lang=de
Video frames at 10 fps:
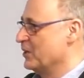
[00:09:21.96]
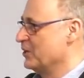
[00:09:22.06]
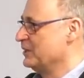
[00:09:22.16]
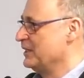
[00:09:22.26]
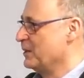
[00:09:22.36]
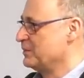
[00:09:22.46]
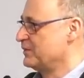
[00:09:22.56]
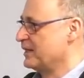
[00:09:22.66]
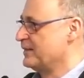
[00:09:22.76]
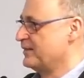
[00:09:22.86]
Und ich habe
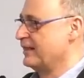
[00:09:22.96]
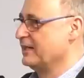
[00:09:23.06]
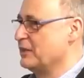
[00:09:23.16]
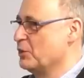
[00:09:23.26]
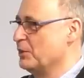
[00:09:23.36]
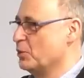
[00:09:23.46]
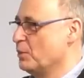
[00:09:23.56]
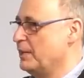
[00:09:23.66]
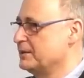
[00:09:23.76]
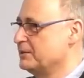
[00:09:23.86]
das dann sehr genau
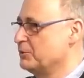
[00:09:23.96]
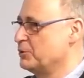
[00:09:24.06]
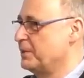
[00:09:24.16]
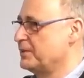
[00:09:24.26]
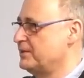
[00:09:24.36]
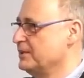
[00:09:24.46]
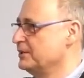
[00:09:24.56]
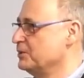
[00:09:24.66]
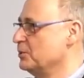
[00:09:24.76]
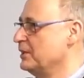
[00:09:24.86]
beobachtet, was
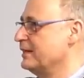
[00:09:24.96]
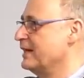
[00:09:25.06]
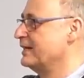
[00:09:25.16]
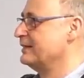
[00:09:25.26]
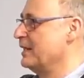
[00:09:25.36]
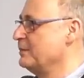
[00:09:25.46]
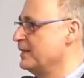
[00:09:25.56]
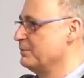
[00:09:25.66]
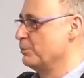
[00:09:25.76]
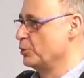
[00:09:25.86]
passiert. Und nachdem
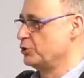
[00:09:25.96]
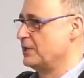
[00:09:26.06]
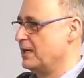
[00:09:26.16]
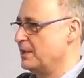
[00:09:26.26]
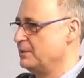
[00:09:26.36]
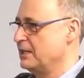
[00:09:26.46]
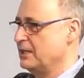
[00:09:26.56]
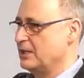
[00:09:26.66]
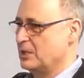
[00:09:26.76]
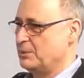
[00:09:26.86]
dann Bosch kam,
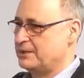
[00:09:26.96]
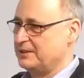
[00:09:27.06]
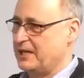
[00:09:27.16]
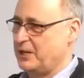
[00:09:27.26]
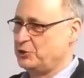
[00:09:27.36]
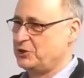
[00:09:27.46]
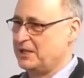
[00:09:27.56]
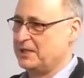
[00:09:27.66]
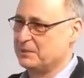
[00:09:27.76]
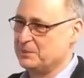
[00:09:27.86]
habe ich dann die ersten
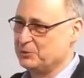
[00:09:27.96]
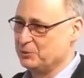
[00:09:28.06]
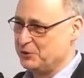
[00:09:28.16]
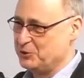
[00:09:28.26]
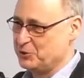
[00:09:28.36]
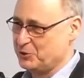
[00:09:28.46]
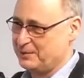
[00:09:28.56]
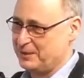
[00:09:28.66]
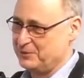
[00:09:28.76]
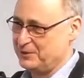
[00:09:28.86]
Räder mit Nuvinci schon
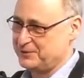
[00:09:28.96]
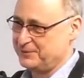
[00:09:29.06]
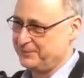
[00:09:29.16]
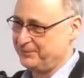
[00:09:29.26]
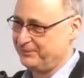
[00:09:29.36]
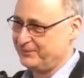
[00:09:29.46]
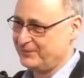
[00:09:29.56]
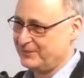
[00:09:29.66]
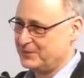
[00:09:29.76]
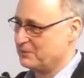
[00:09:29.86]
bauen lassen.
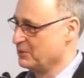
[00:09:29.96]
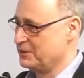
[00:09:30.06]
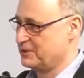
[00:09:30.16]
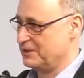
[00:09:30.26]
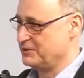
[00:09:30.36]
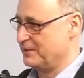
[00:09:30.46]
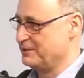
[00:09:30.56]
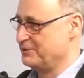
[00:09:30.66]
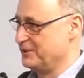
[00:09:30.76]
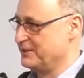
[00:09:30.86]
Da war ich ganz
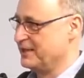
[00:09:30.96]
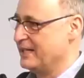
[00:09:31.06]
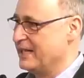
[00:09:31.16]
weit vorne.